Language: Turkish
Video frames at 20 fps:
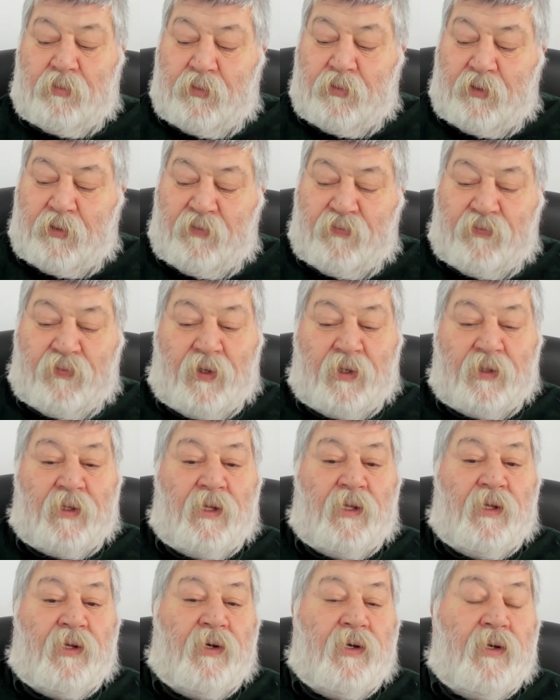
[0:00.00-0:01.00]
bu
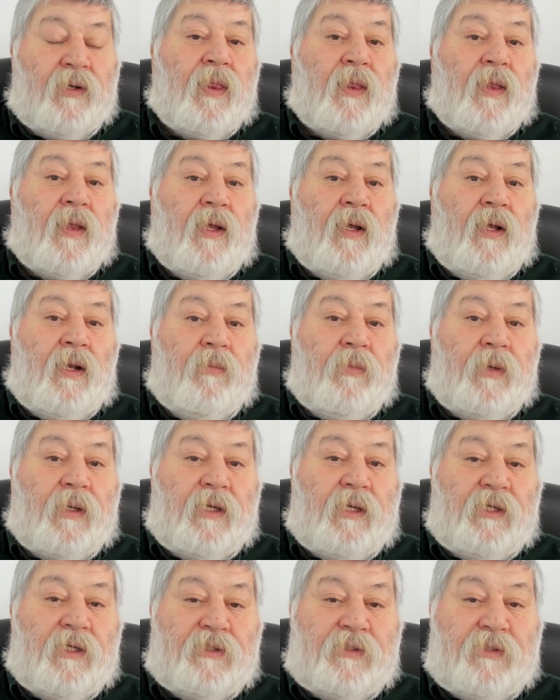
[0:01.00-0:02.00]
ifadeleri elime
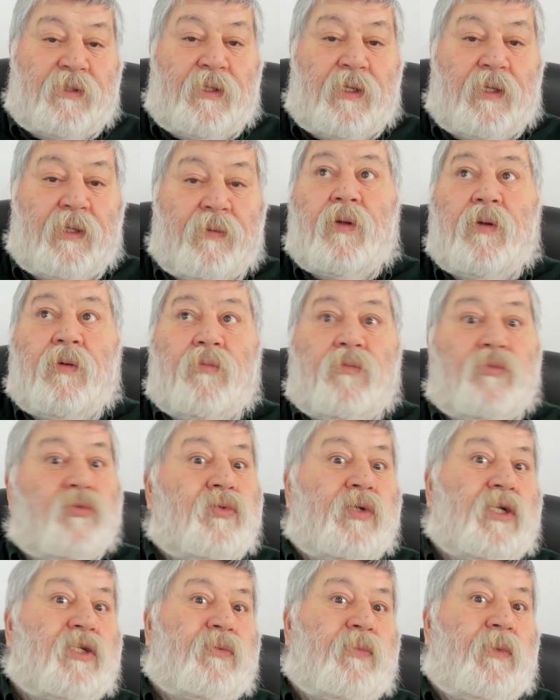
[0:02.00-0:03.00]
geçti de bu
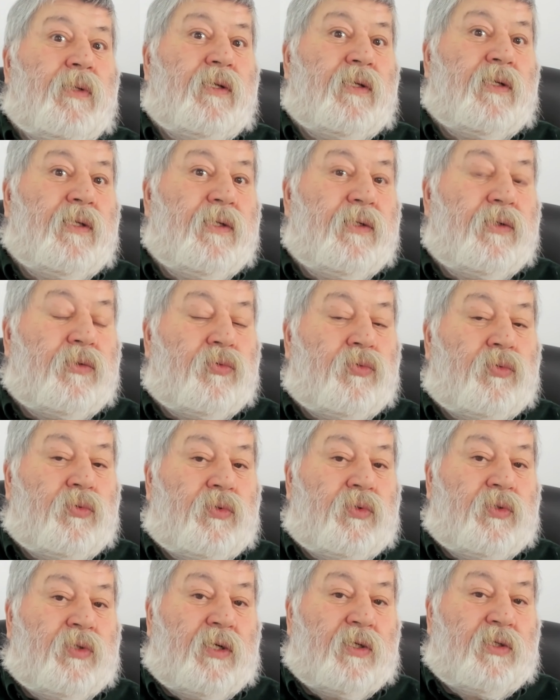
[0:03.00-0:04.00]
saçmalıkları
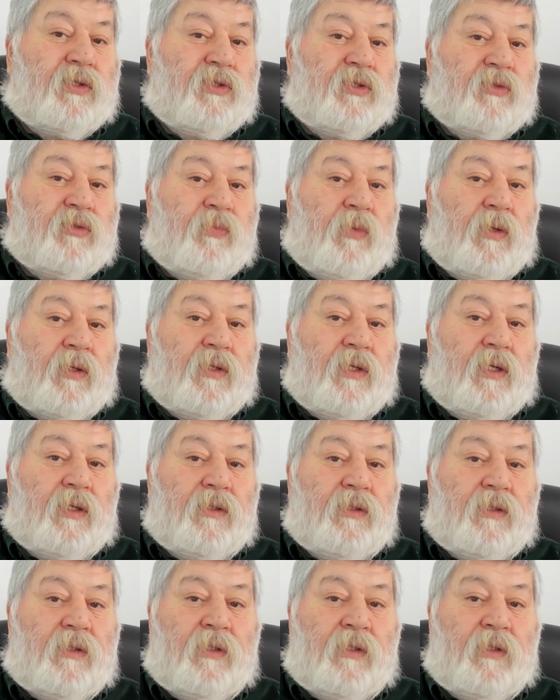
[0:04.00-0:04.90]
tartışmaktan,